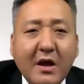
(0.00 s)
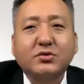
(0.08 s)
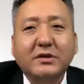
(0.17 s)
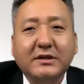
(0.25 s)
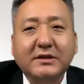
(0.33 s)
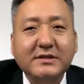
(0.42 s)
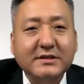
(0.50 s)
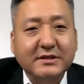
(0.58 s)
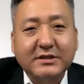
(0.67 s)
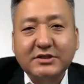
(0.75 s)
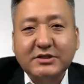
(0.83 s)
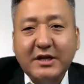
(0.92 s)
出了呢自己
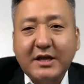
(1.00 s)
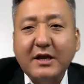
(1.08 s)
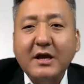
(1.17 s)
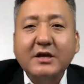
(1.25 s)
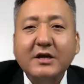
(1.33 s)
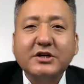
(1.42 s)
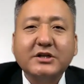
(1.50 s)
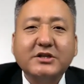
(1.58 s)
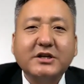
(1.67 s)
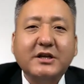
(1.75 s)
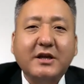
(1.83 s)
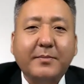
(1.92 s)
的声音，这个
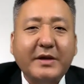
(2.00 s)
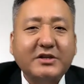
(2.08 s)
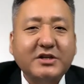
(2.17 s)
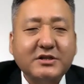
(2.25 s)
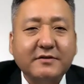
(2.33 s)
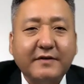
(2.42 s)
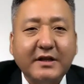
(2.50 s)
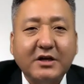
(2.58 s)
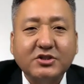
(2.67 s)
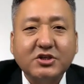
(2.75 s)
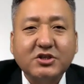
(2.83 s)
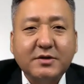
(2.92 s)
声音也被称之为呢
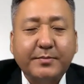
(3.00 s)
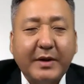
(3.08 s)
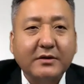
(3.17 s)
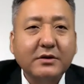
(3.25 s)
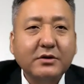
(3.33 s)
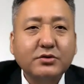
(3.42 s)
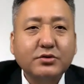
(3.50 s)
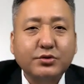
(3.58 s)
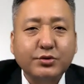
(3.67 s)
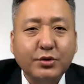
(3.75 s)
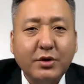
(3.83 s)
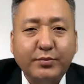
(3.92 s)
是日本
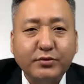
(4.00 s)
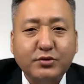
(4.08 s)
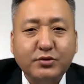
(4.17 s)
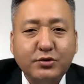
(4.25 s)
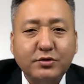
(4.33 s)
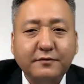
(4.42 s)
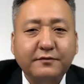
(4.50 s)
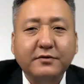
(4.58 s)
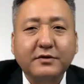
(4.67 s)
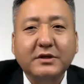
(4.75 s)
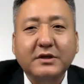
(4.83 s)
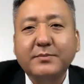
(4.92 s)
绝不屈服
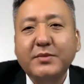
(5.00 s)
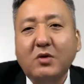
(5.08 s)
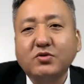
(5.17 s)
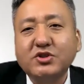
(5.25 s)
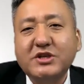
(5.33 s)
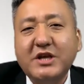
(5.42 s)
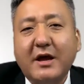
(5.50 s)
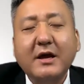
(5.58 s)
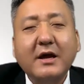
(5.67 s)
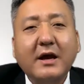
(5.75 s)
的一个表现。